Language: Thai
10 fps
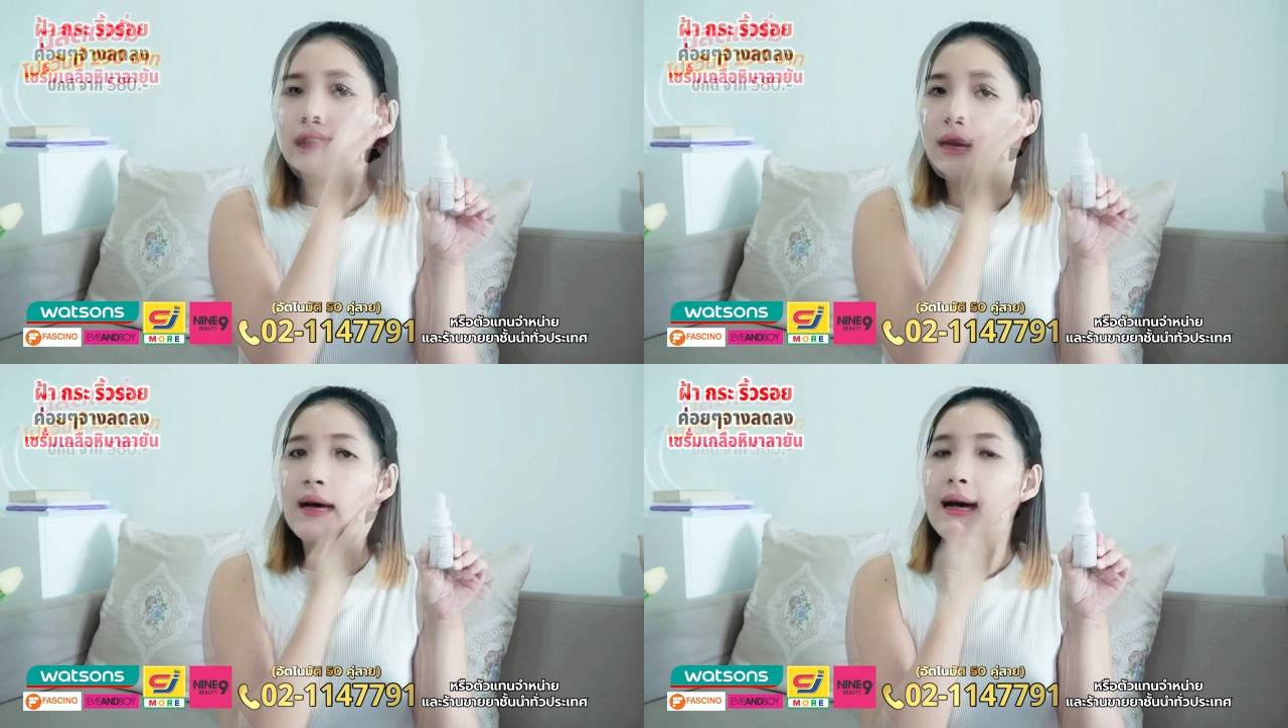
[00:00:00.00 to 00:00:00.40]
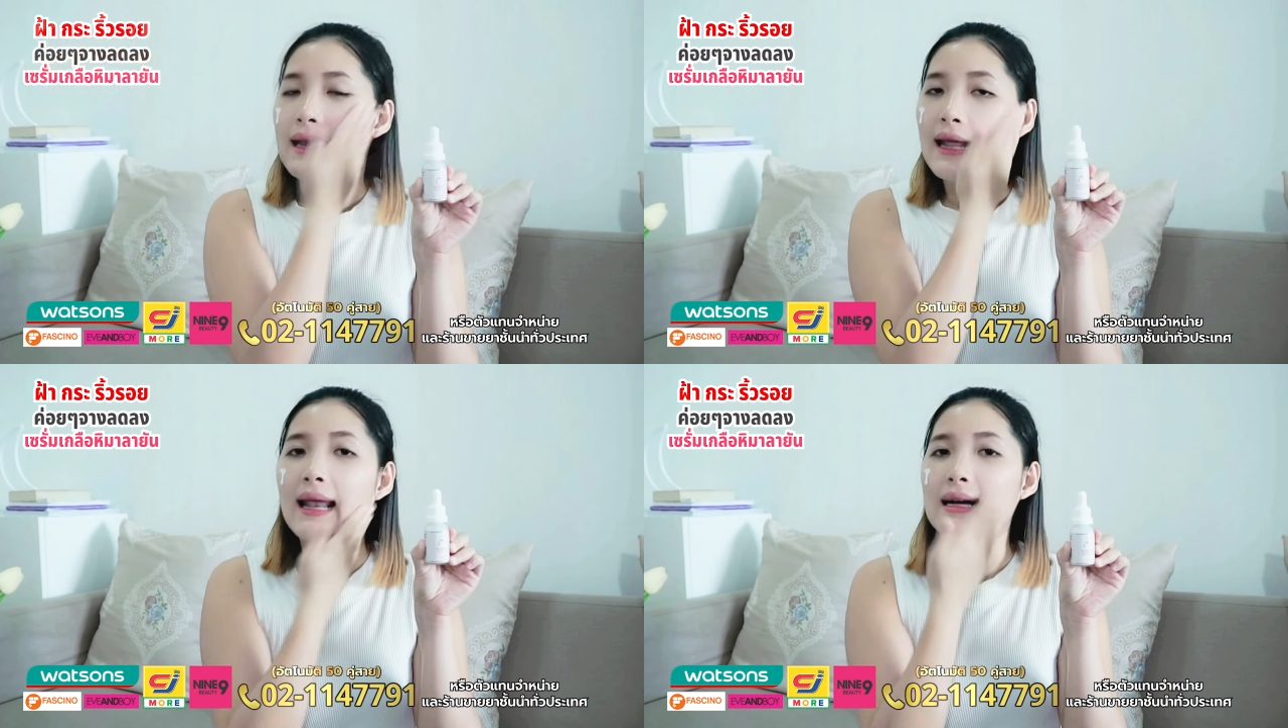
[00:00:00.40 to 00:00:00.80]
ฝ้าก
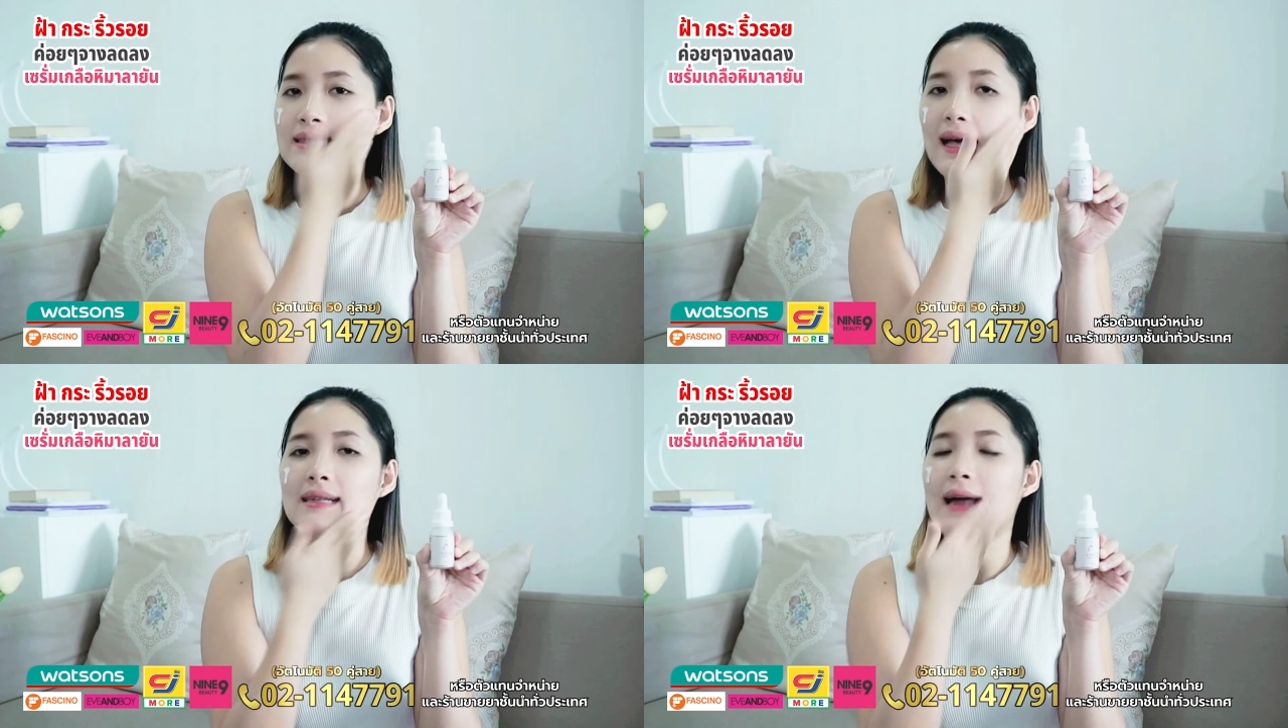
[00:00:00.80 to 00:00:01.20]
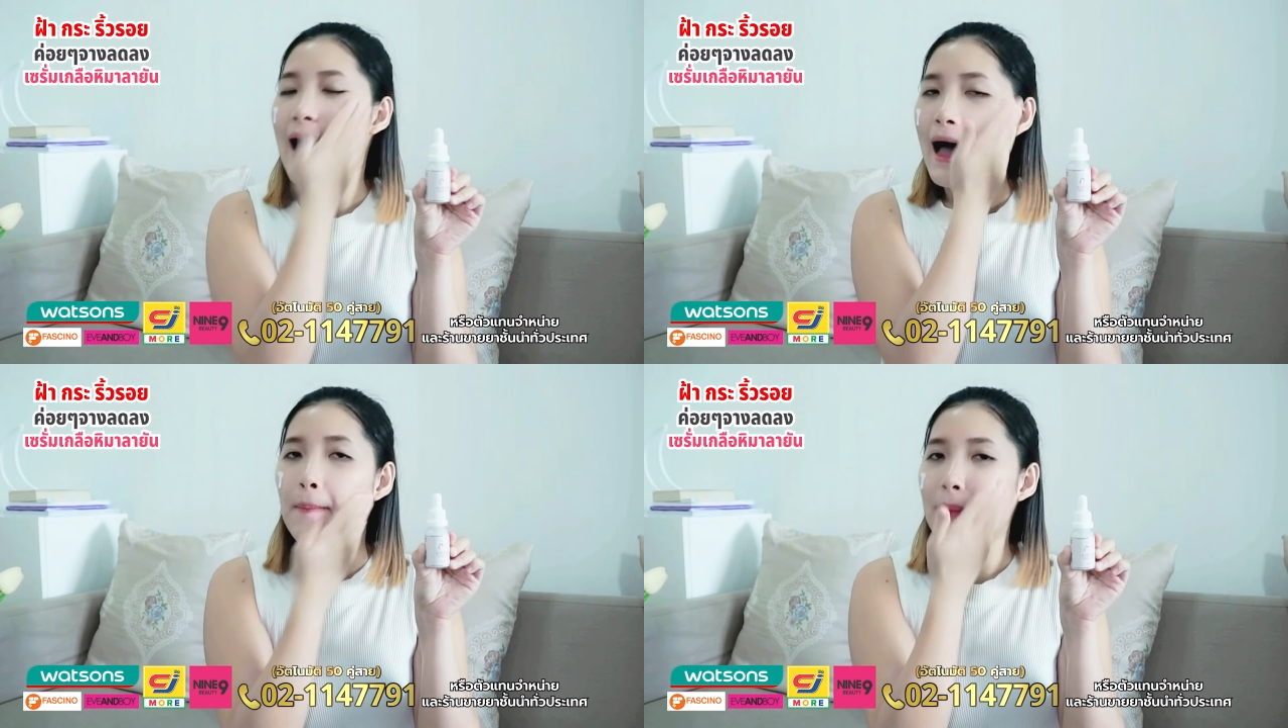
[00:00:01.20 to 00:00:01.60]
ระจุดด่าง
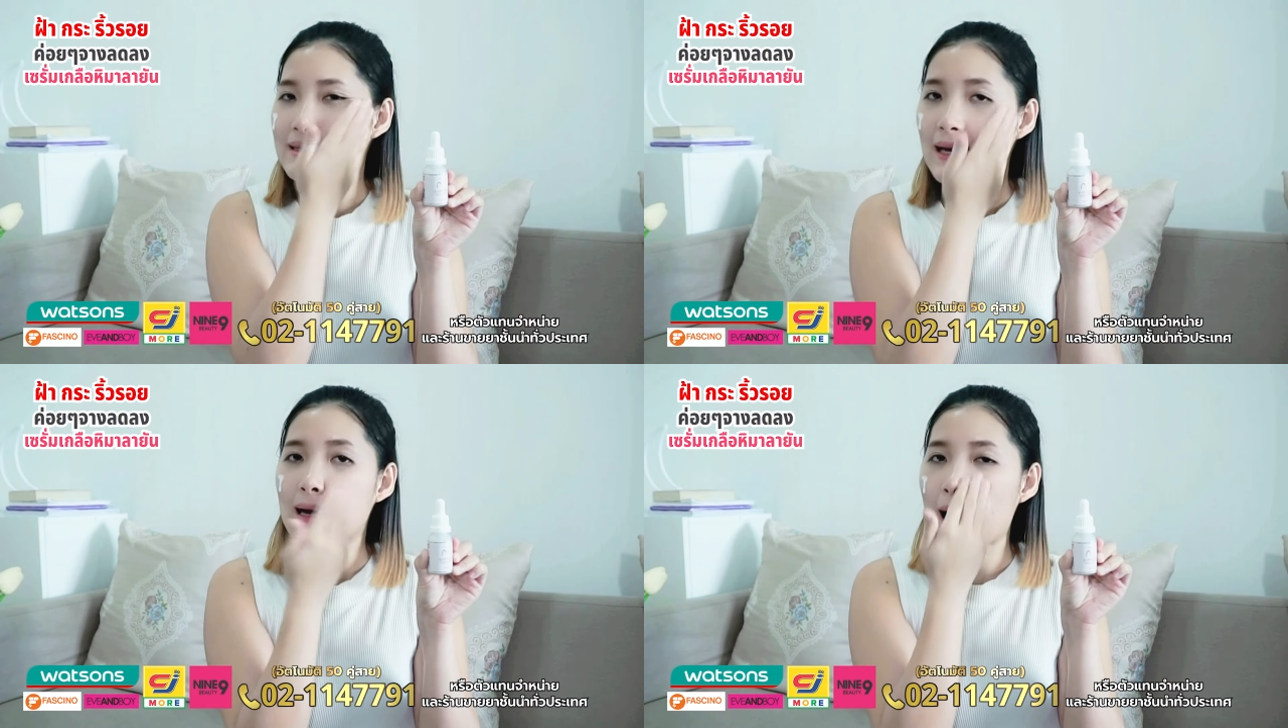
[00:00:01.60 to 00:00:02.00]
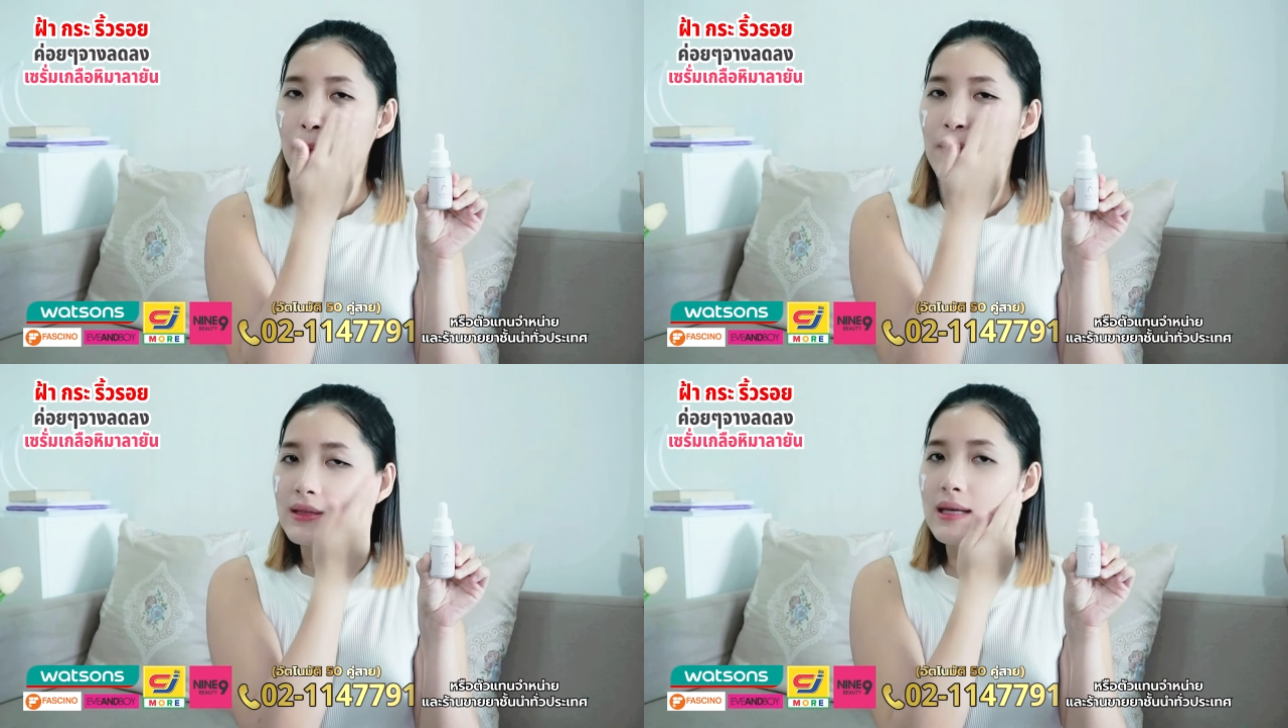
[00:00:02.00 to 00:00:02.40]
ดำริ้วรอย
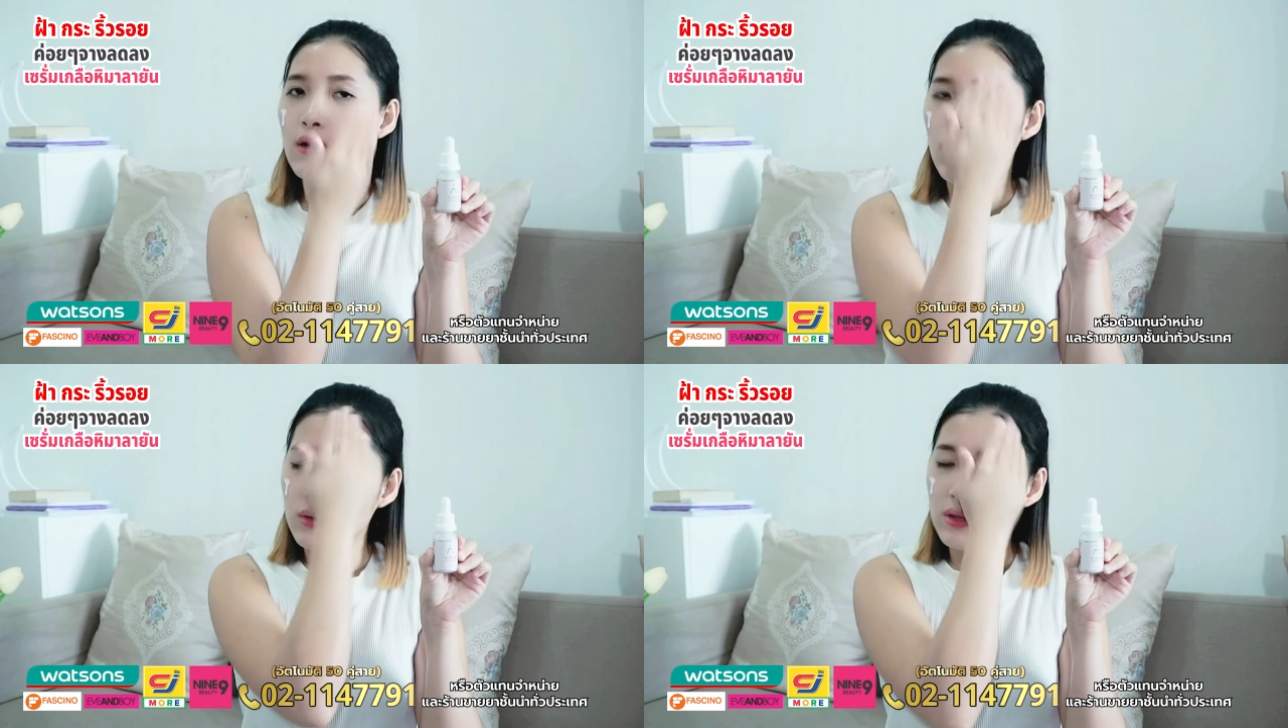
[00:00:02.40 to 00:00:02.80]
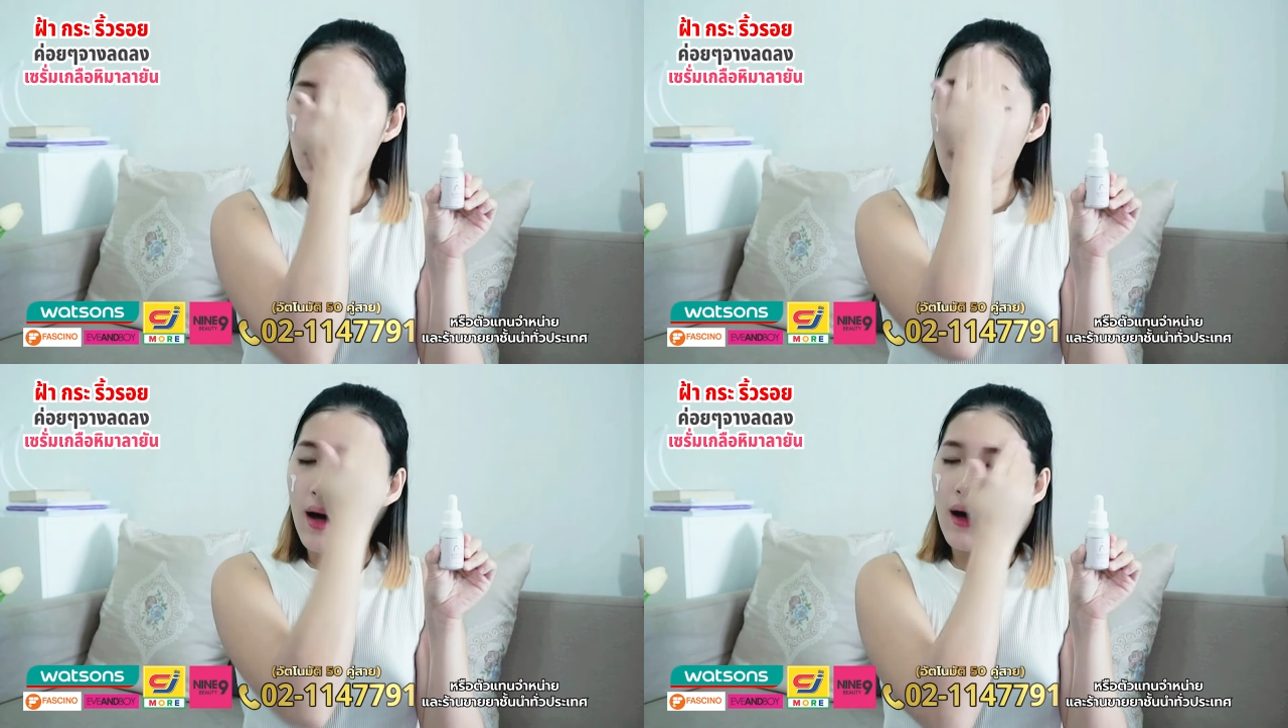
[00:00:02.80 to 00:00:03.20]
ติ่นกาหายไปใน
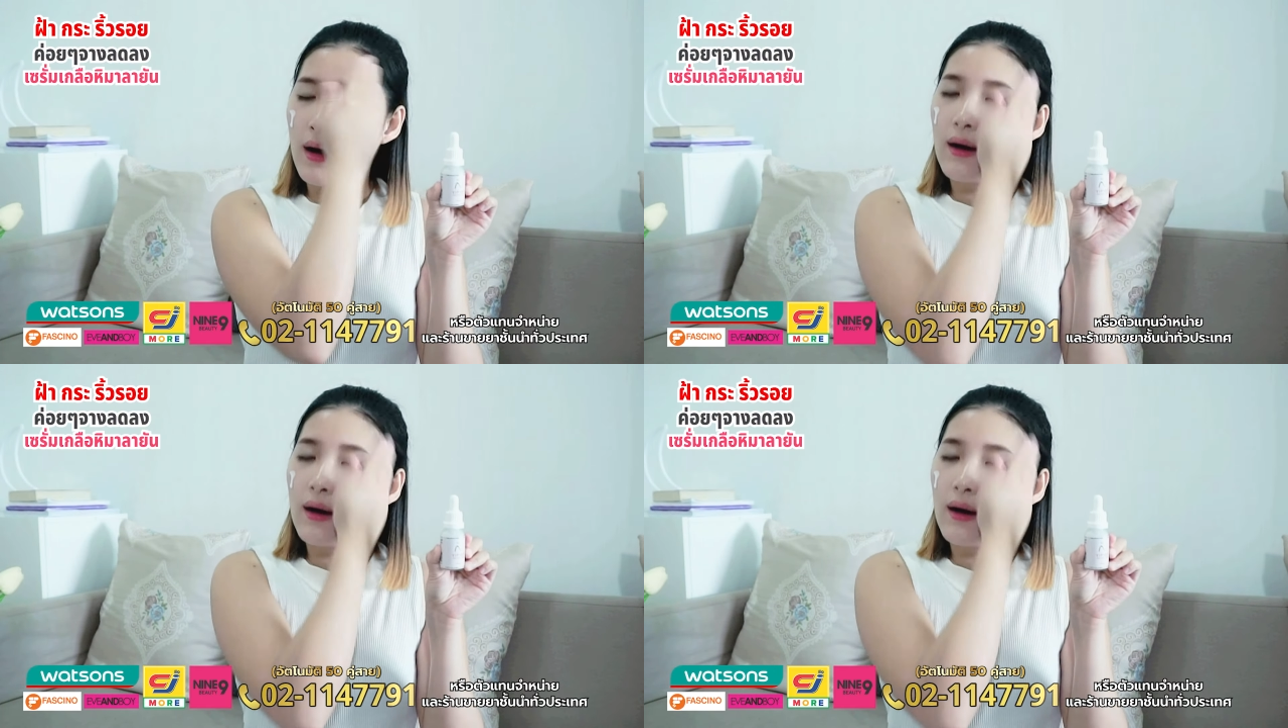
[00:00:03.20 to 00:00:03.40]
มด